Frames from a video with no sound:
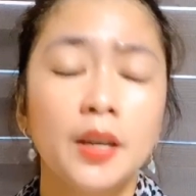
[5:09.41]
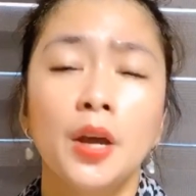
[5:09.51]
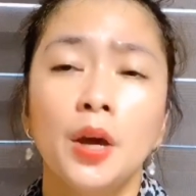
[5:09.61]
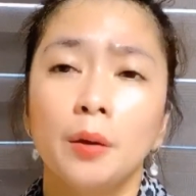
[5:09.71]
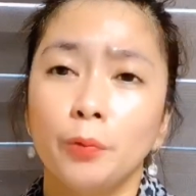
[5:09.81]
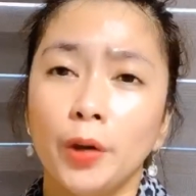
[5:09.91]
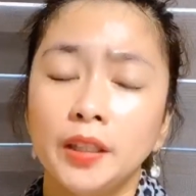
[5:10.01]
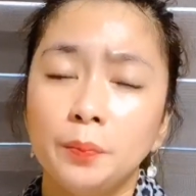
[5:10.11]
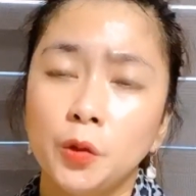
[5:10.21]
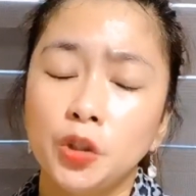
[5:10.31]
Pwede po
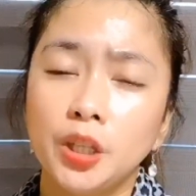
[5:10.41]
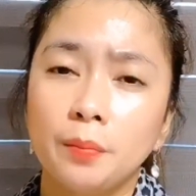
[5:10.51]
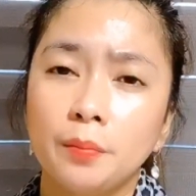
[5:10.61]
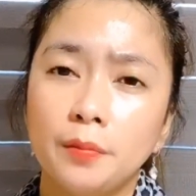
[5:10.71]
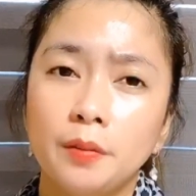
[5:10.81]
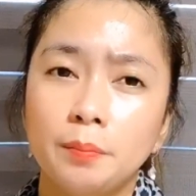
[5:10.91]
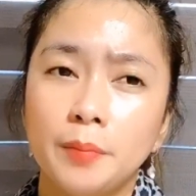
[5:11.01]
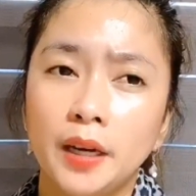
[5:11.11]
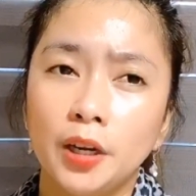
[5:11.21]
siyang magkaroon